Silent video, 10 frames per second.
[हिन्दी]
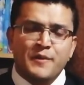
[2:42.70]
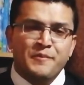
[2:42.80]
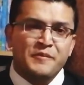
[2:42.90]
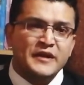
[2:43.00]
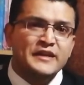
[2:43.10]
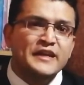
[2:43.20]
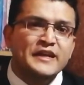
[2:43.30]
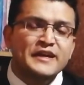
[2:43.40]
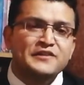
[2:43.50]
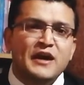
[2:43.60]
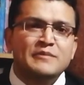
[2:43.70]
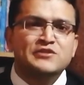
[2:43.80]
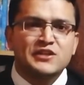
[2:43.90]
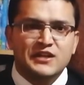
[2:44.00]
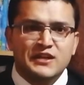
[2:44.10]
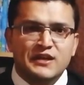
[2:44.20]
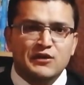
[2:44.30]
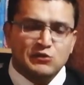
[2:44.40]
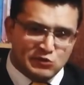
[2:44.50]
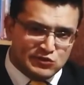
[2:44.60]
मीटिंग के ट्रैप से निकले
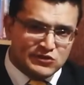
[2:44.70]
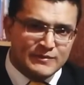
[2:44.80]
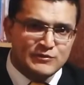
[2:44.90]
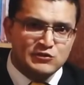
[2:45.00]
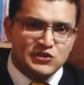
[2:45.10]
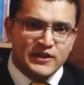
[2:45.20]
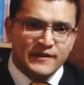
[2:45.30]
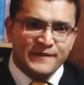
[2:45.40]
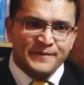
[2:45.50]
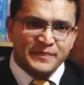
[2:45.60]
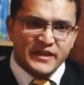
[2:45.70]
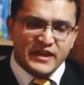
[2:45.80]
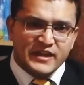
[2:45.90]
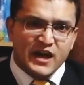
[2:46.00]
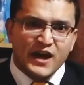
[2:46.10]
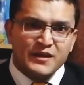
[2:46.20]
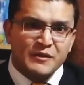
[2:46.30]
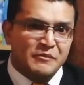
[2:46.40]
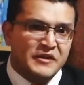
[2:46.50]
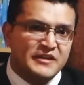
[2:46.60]
खुद से पूछे कि क्या ये
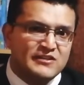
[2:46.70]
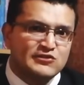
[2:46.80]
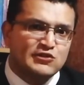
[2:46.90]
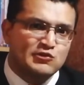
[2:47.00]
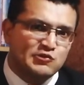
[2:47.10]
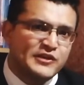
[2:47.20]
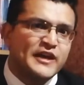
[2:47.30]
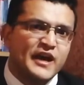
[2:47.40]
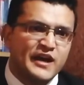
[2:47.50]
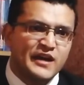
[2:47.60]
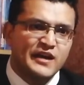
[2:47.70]
मीटिंग ज़रूरी है